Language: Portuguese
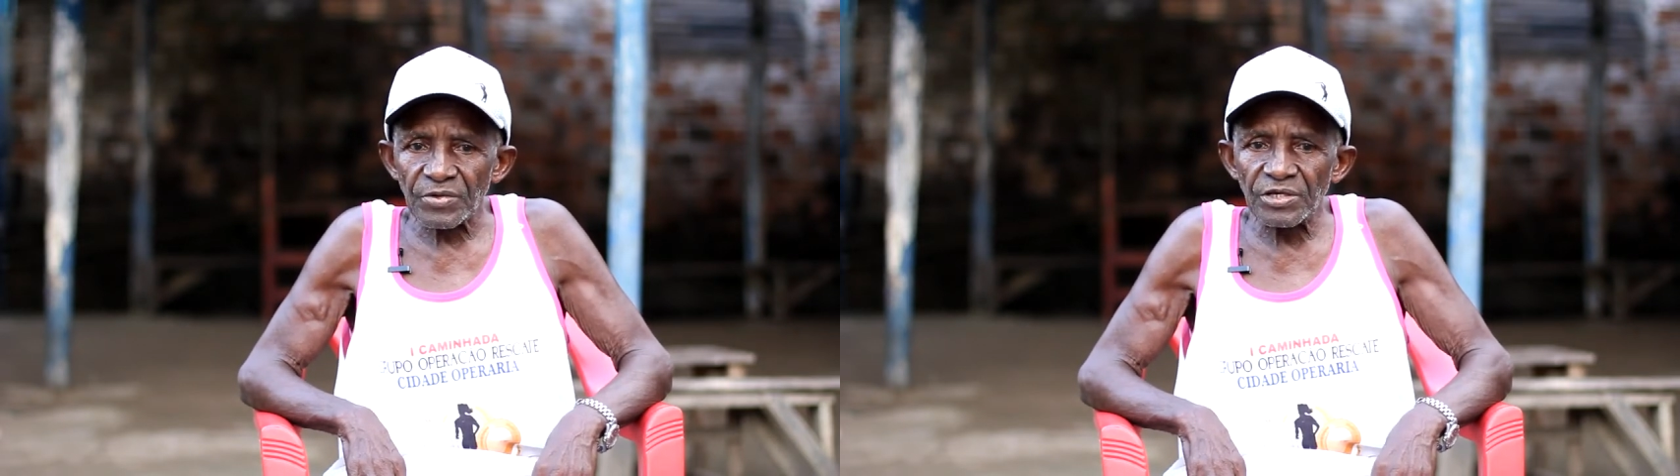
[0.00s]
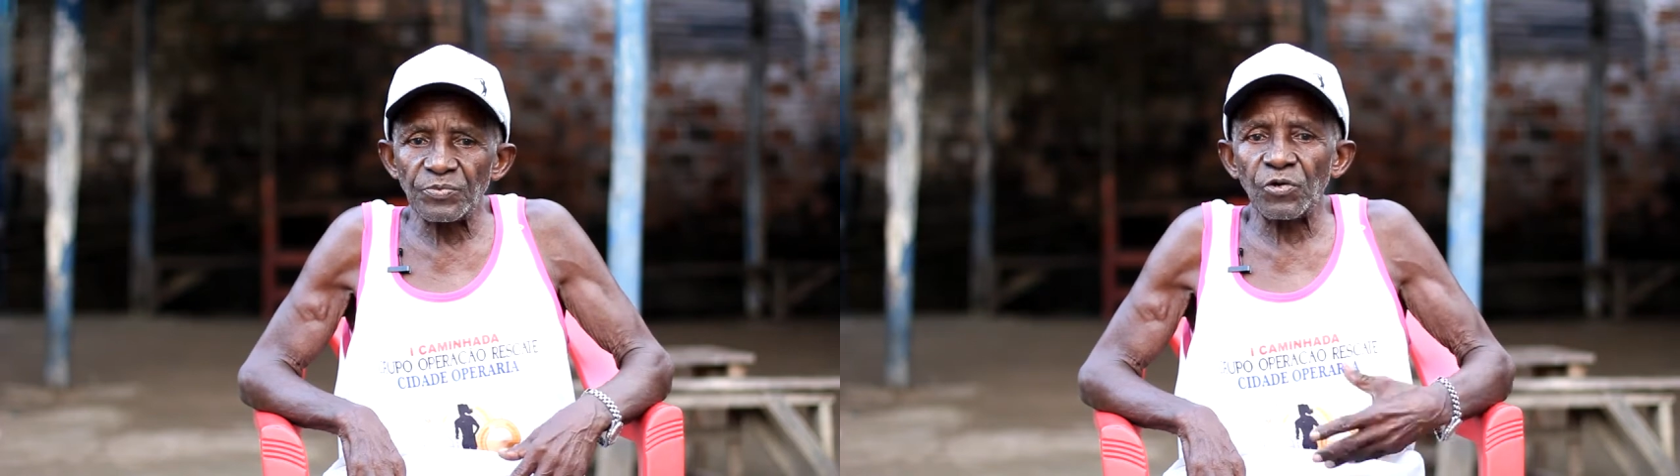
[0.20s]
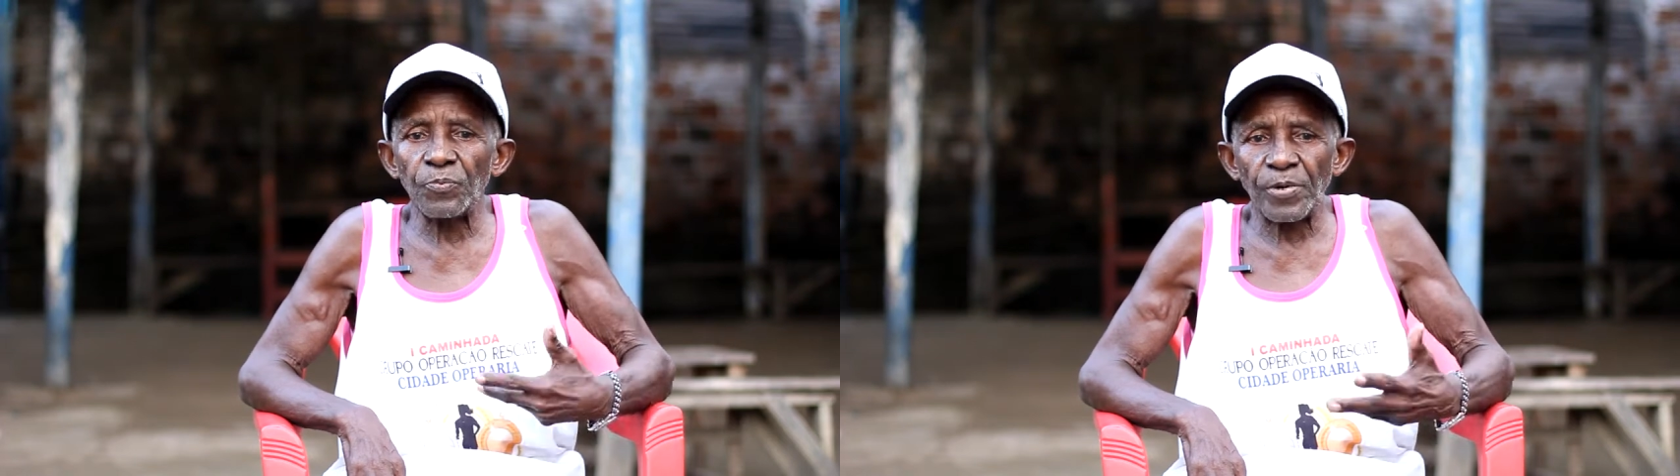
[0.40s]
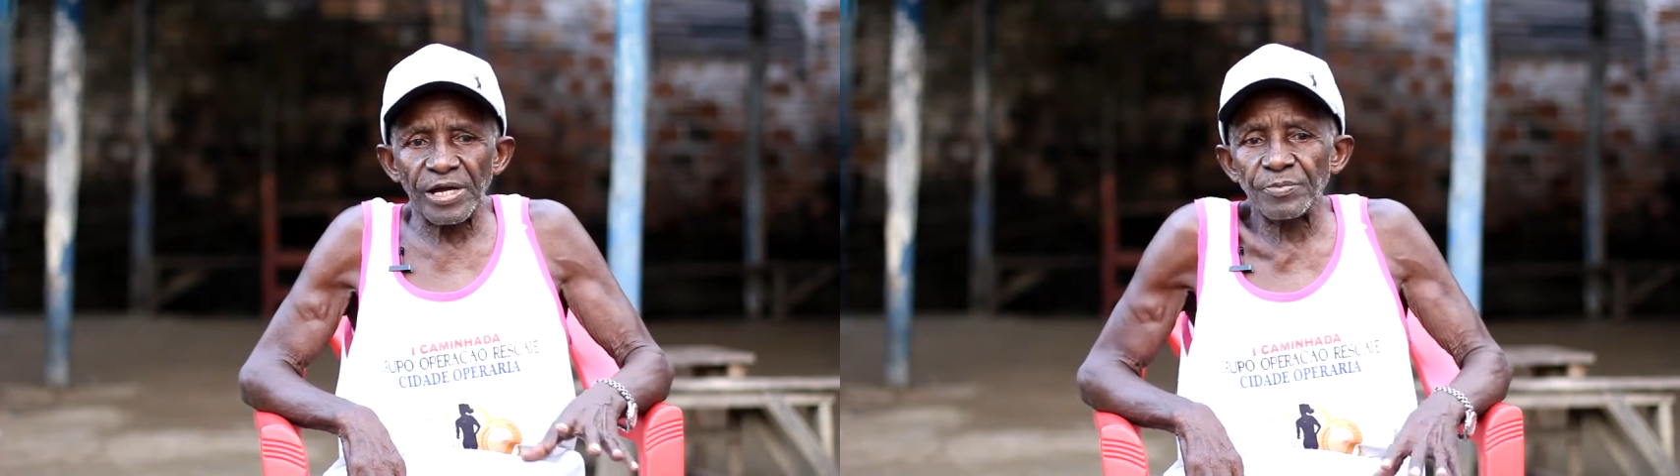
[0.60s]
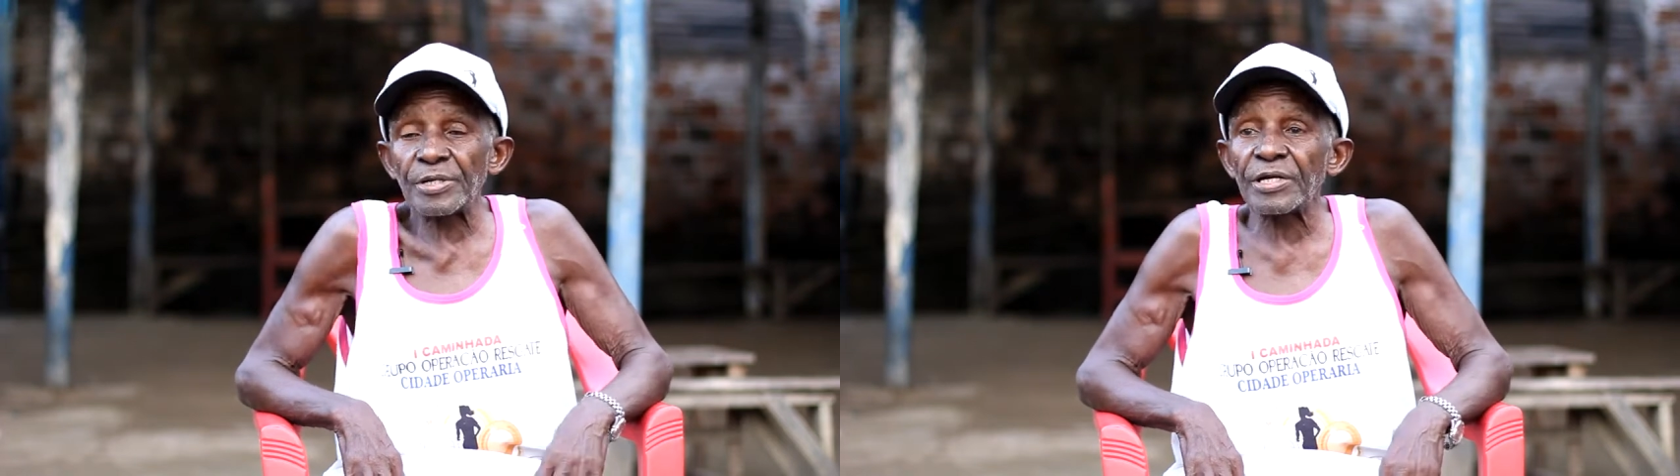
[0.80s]
E meu
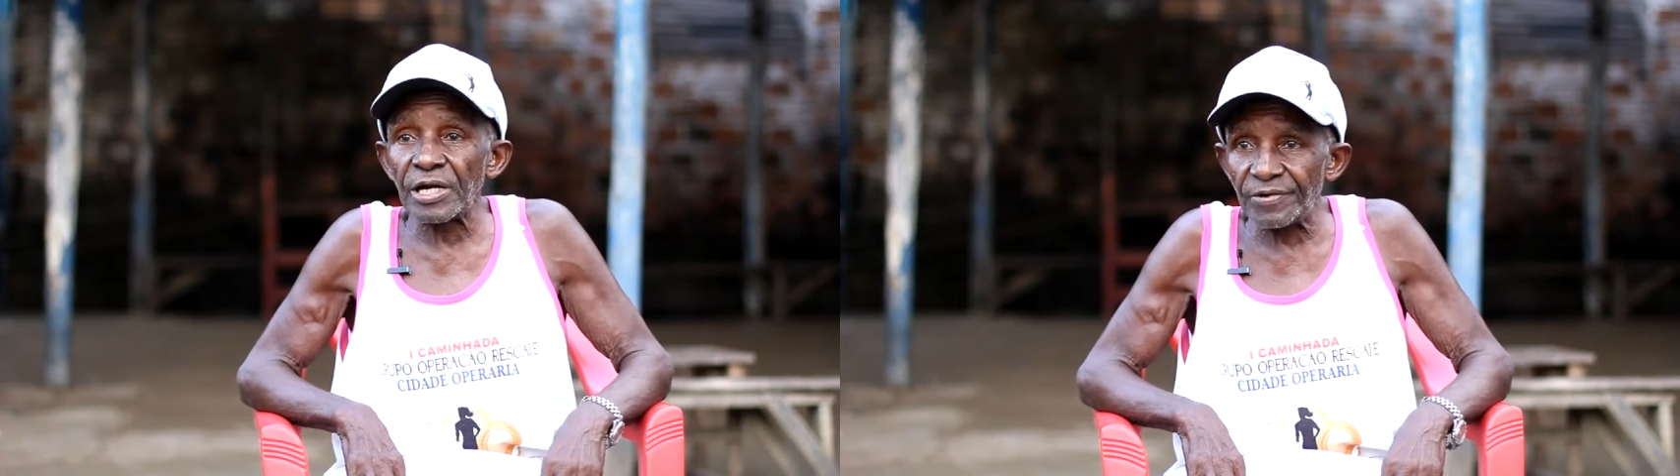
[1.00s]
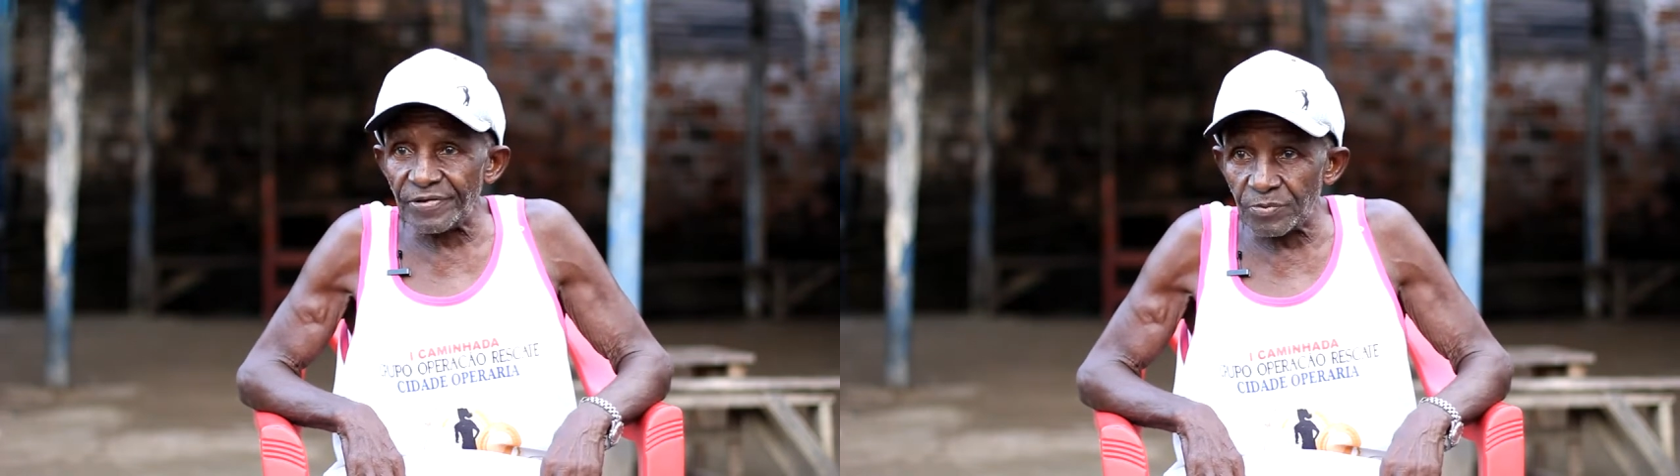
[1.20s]
pai brincava